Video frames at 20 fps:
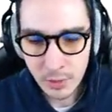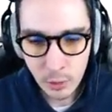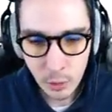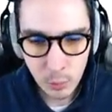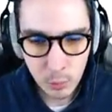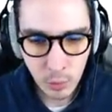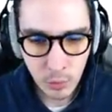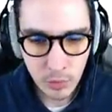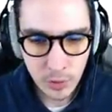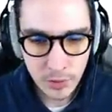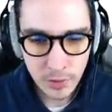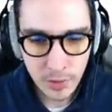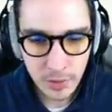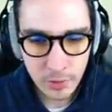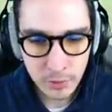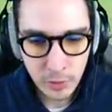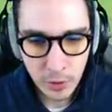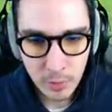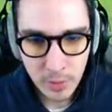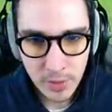Et d'ailleurs, pour
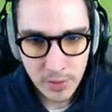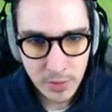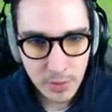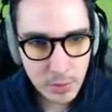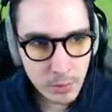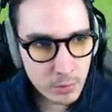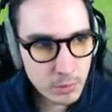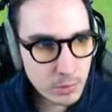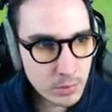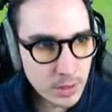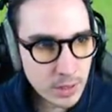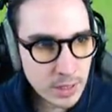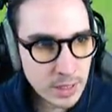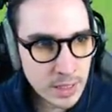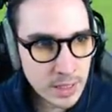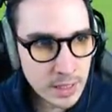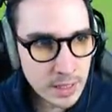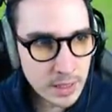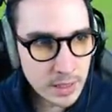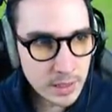votre information,
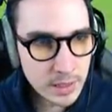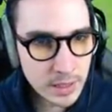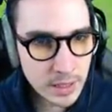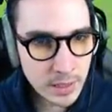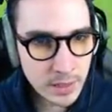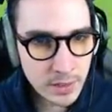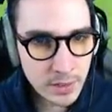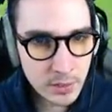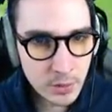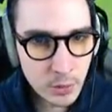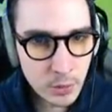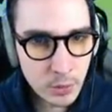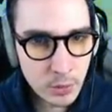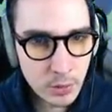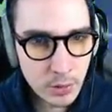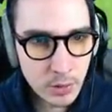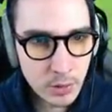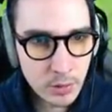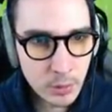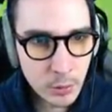les
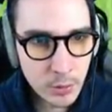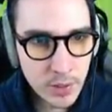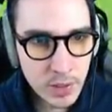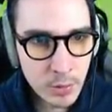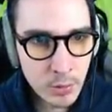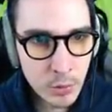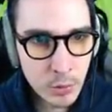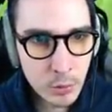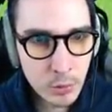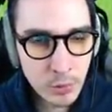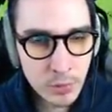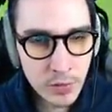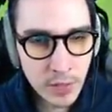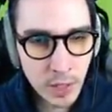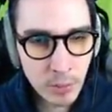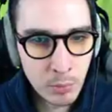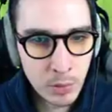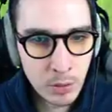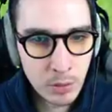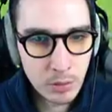cristaux euh, de type du
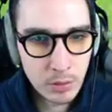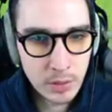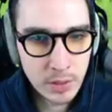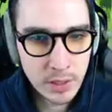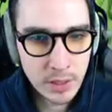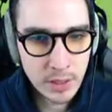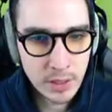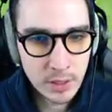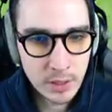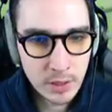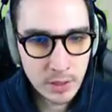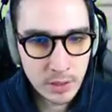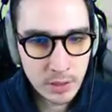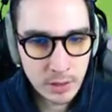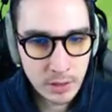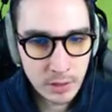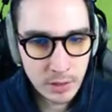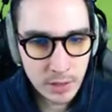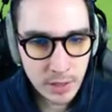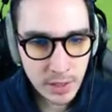coup fer blanc et
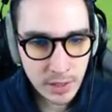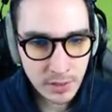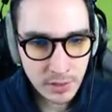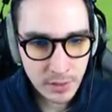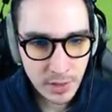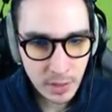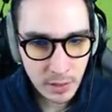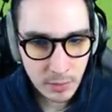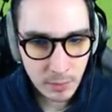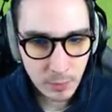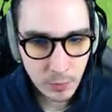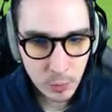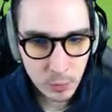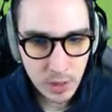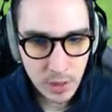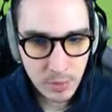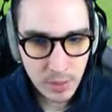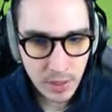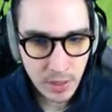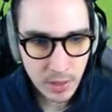les cristals,
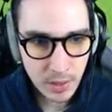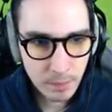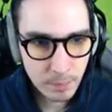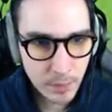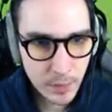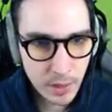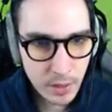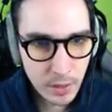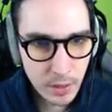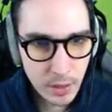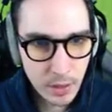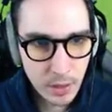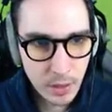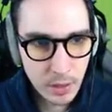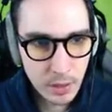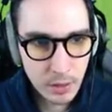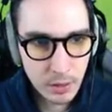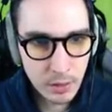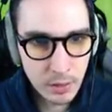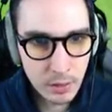donc les minerais,
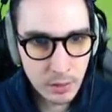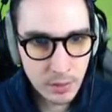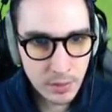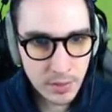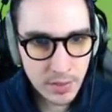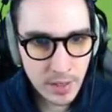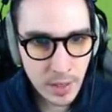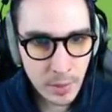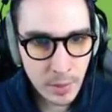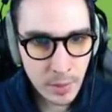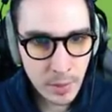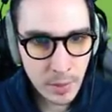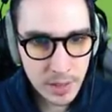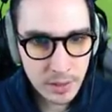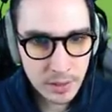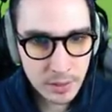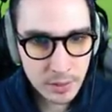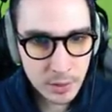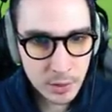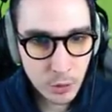ça
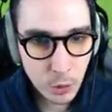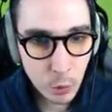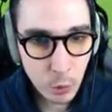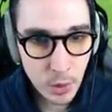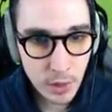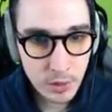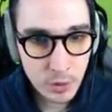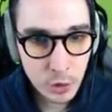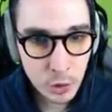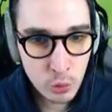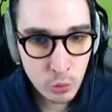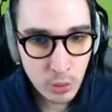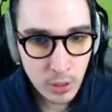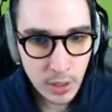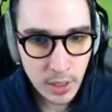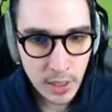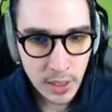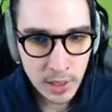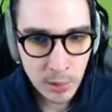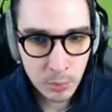met 3
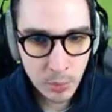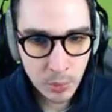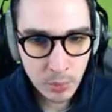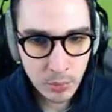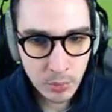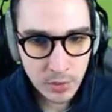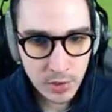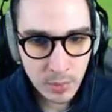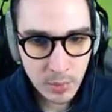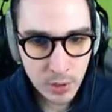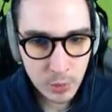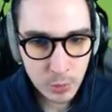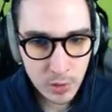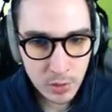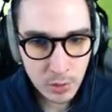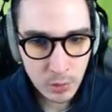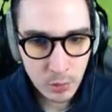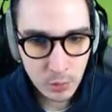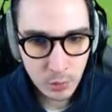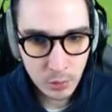jours à ripop, donc ça
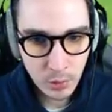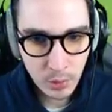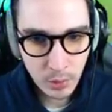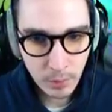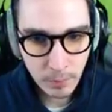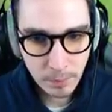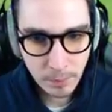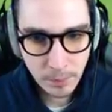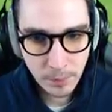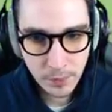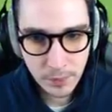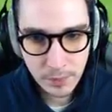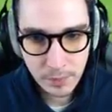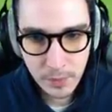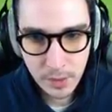met 72 heures.